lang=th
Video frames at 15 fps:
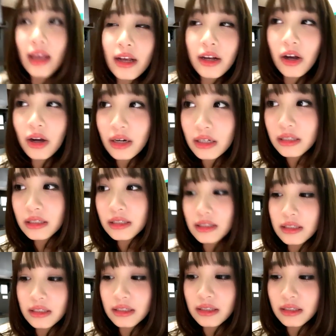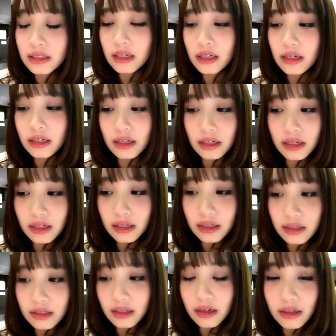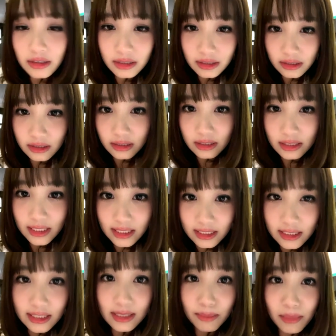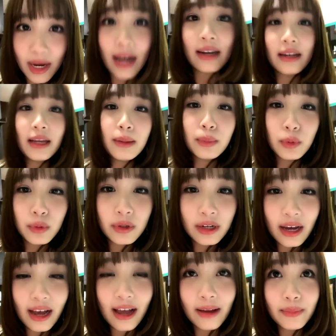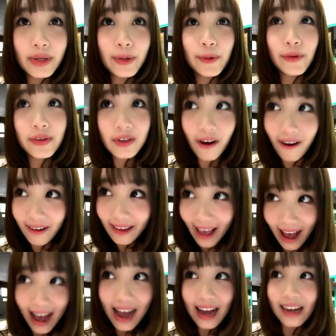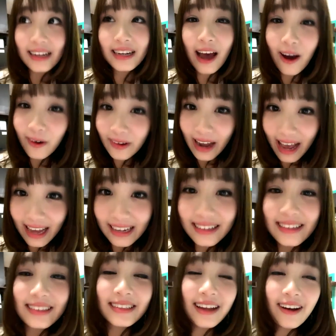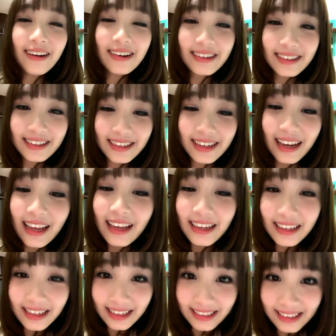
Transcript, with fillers: ก็คือก็คือสิ่งที่จำกัดในบูธนะคะมีอยู่สองอย่างเท่านั้นก็คือหนึ่ง